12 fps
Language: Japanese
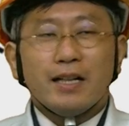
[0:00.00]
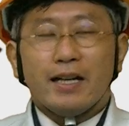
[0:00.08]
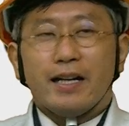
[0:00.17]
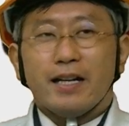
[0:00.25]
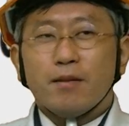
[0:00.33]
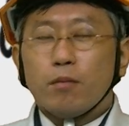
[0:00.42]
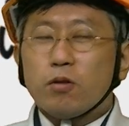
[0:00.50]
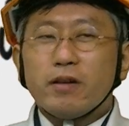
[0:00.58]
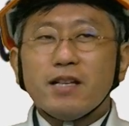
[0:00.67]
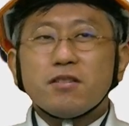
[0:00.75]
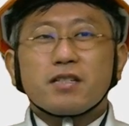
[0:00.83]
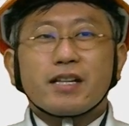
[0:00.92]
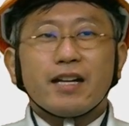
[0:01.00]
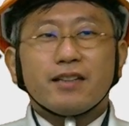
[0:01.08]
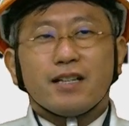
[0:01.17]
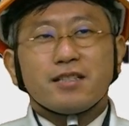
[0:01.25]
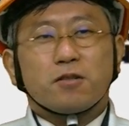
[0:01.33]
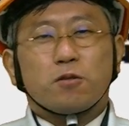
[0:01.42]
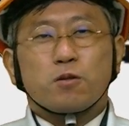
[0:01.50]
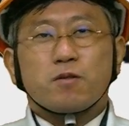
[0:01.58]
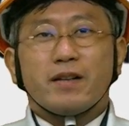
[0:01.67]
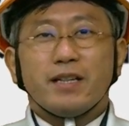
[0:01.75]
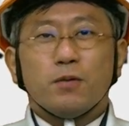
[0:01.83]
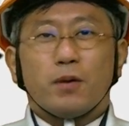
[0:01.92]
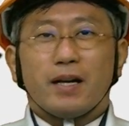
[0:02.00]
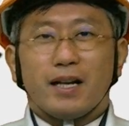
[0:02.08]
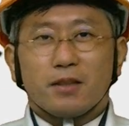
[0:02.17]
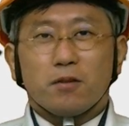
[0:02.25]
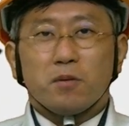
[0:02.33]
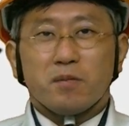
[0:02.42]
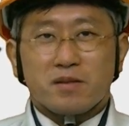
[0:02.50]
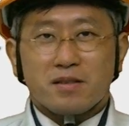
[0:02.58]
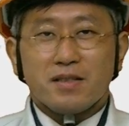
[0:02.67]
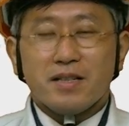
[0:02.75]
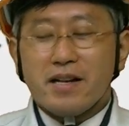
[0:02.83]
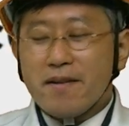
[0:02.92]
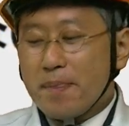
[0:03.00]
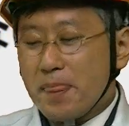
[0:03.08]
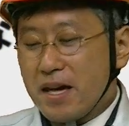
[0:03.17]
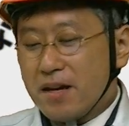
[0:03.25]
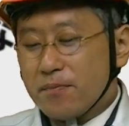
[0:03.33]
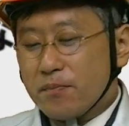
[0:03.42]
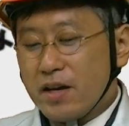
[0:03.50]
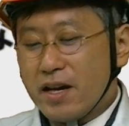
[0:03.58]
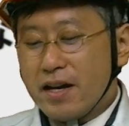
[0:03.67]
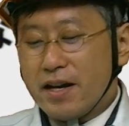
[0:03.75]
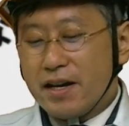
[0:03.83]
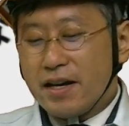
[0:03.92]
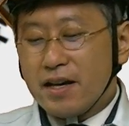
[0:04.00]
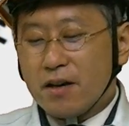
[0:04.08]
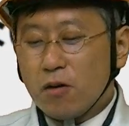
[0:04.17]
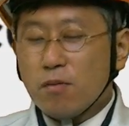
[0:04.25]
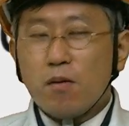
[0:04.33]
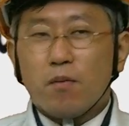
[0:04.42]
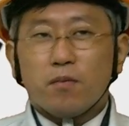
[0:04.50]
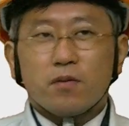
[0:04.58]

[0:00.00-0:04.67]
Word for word: えー、まあ、とりあえず試験対策としてはいいのかなと思います。で、えー、これも